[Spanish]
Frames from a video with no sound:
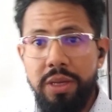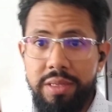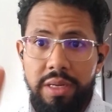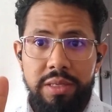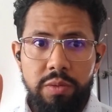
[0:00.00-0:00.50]

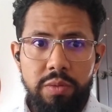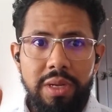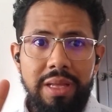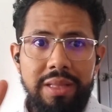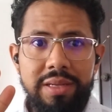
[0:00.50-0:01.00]
Esa es la segunda.
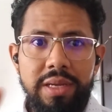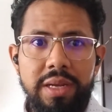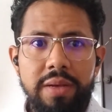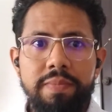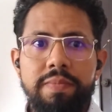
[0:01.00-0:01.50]
La
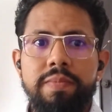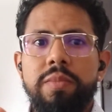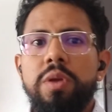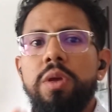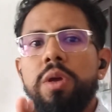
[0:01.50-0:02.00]
tercera,
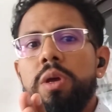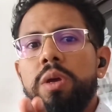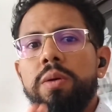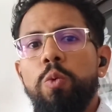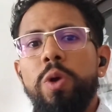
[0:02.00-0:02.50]

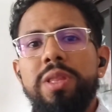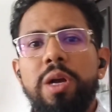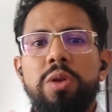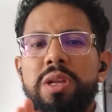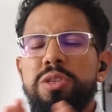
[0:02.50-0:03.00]

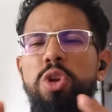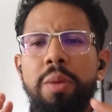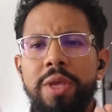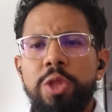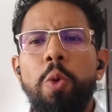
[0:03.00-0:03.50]
cuenta con
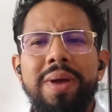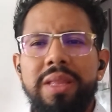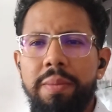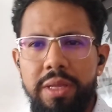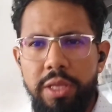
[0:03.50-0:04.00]
razonamiento
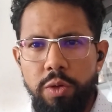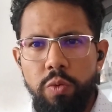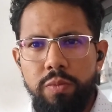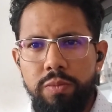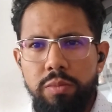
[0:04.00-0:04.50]

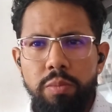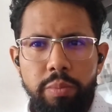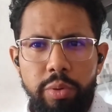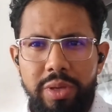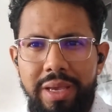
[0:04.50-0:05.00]
matemático.
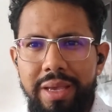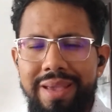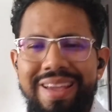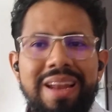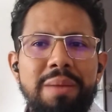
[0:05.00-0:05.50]
¿Por qué?
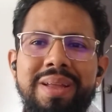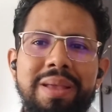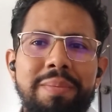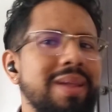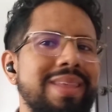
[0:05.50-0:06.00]
Que las
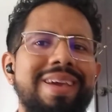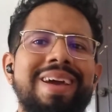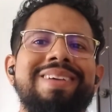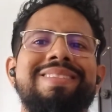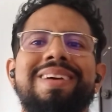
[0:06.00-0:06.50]

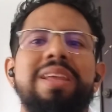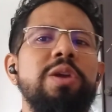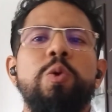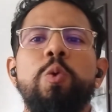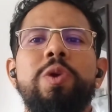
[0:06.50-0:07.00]
matemáticas están
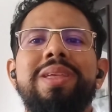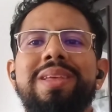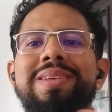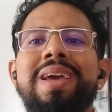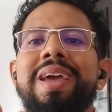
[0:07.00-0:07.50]

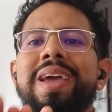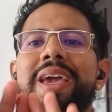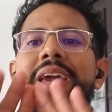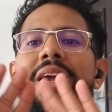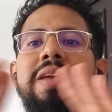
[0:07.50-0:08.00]
incluidas
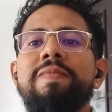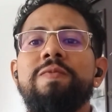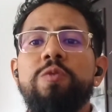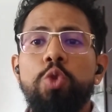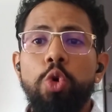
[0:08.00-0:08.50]

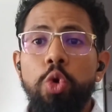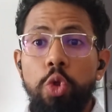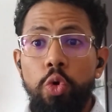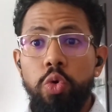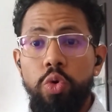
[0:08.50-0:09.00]
en todo.